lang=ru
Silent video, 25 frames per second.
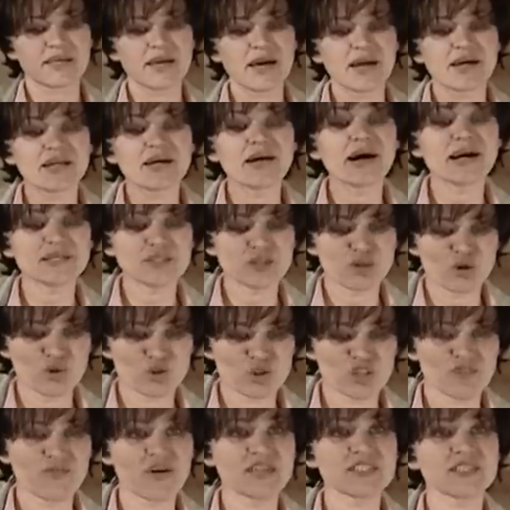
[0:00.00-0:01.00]
Такие
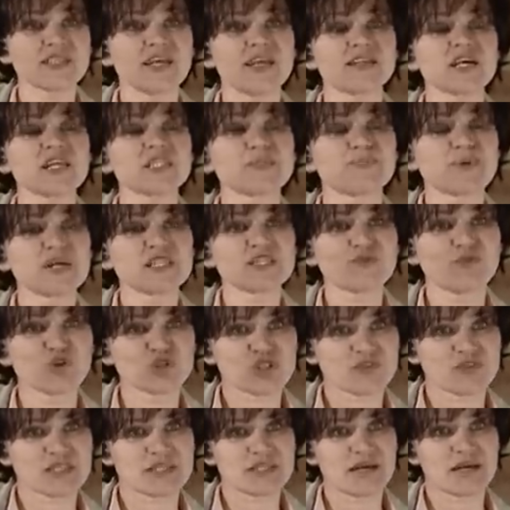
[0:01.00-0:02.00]
агрегатики уже 20 лет как с
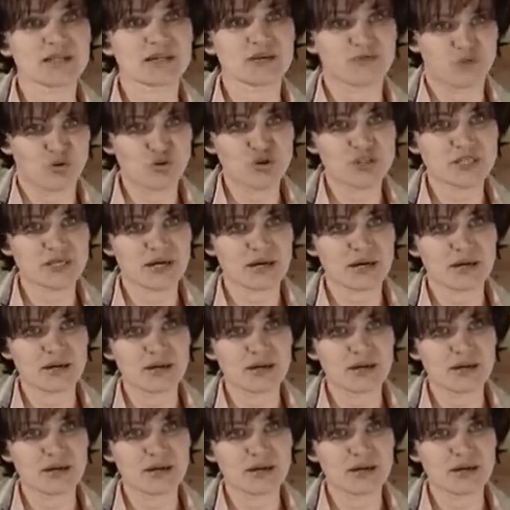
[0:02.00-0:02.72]
производства сняты. В курсе?